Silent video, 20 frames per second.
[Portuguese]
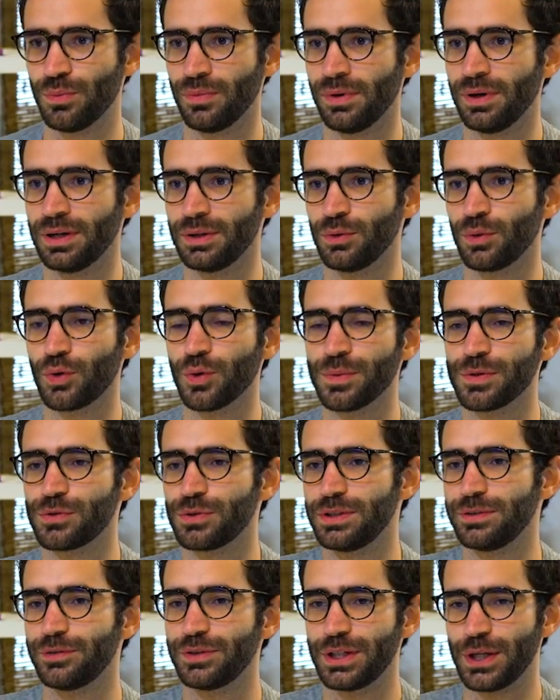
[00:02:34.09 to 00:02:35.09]
ah, no começo
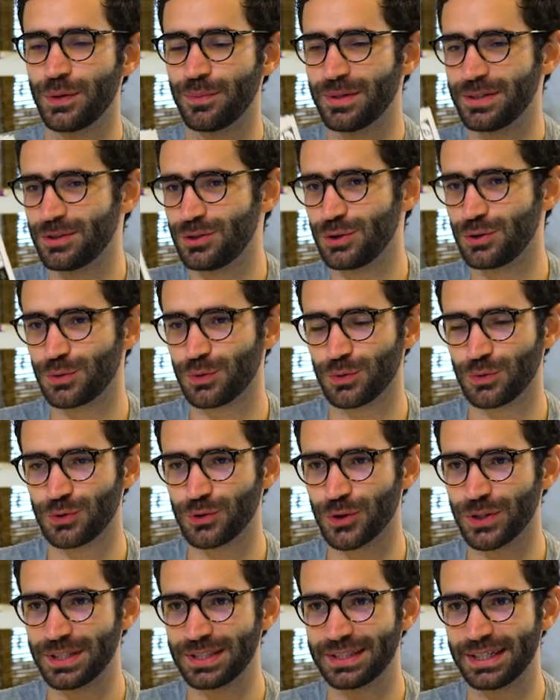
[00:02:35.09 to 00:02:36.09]
do livro tem umas
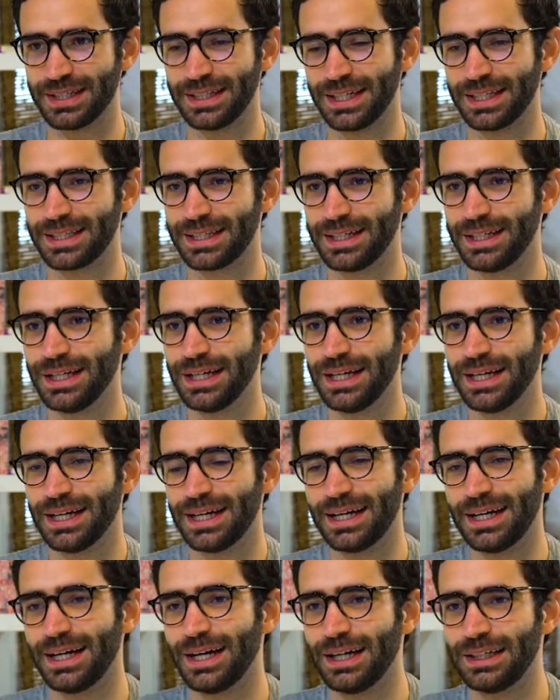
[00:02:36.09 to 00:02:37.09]
discussões aí entre
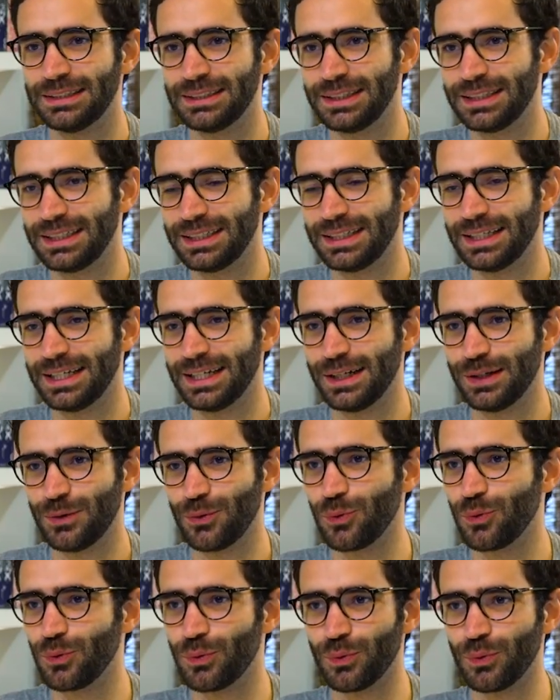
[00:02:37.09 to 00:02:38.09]
ah, né,
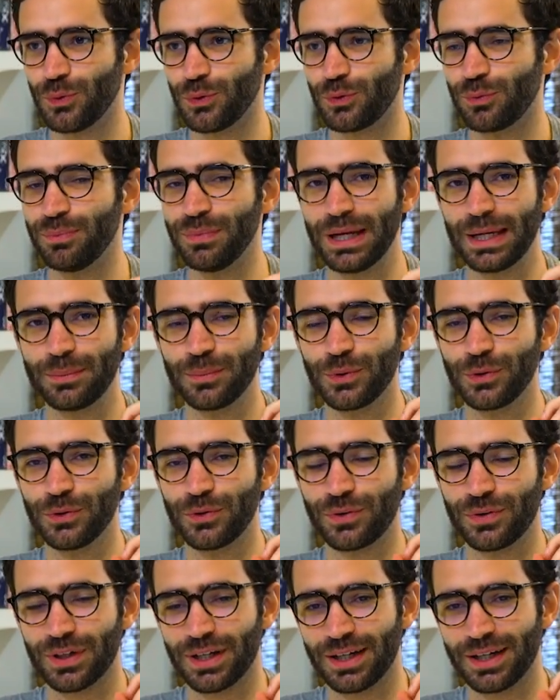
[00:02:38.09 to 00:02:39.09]
os,
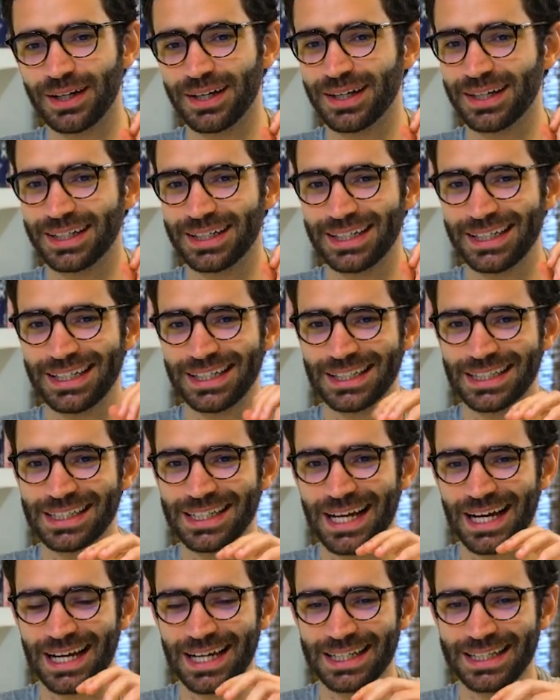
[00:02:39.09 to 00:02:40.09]
membros ah,
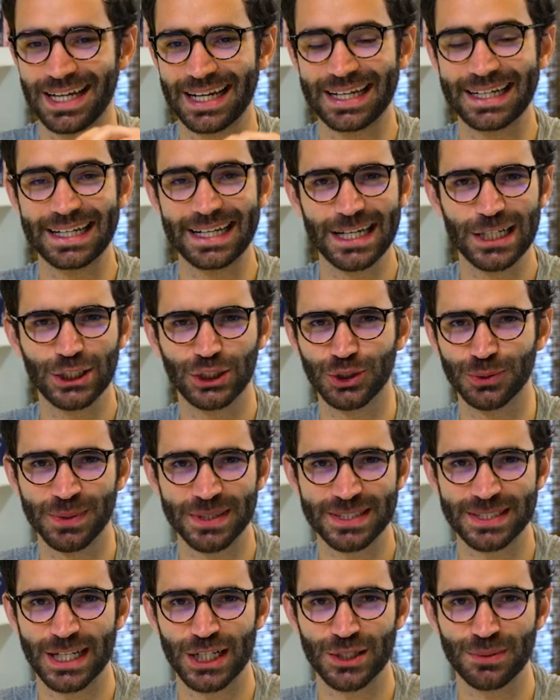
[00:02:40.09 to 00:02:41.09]
da, da igreja de
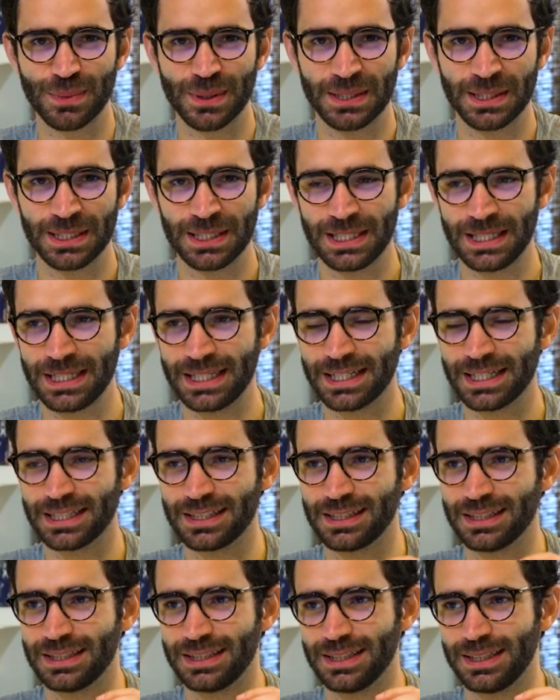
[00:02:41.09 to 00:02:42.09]
uma cidade
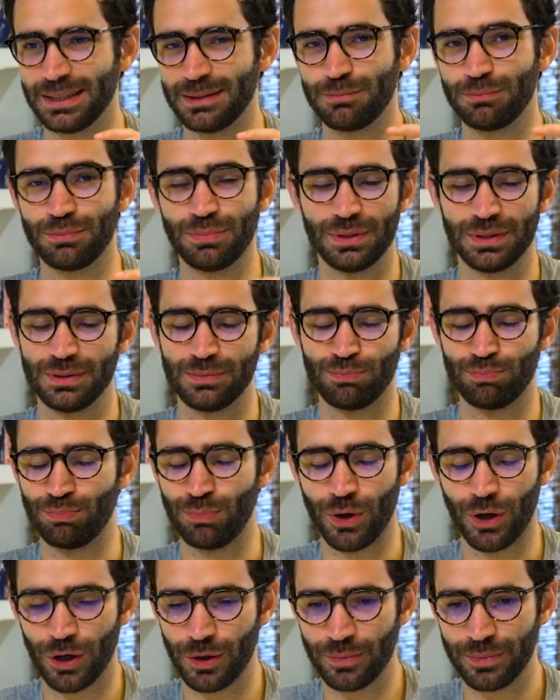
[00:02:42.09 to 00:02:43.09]
pequenininha e, e
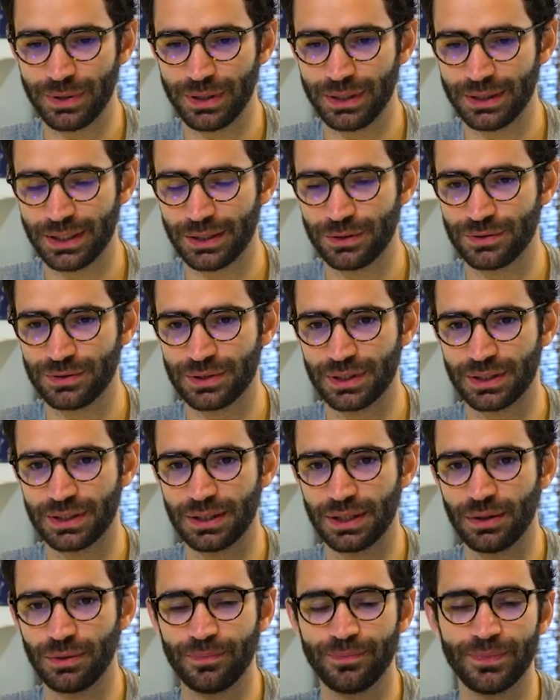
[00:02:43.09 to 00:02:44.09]
pobre né, do
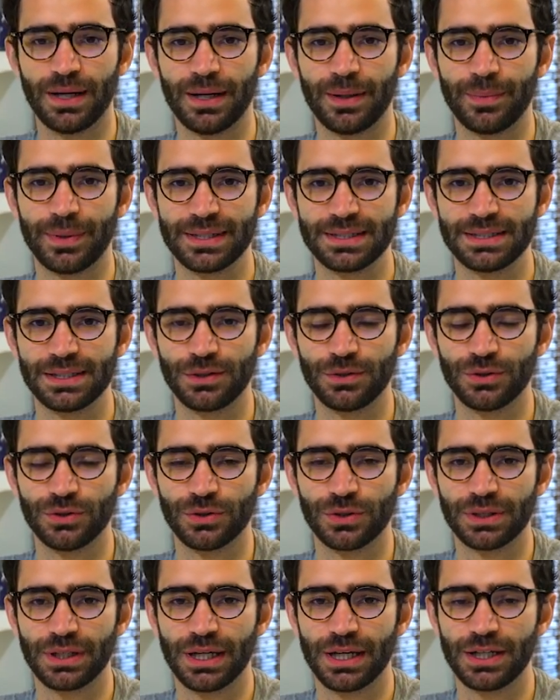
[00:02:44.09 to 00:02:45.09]
sertão, a ah, brasileiro do
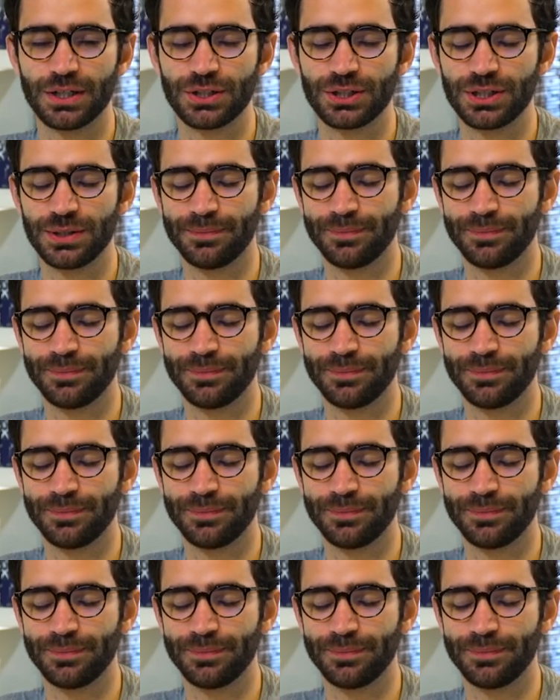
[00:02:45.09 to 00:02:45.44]
Nordeste.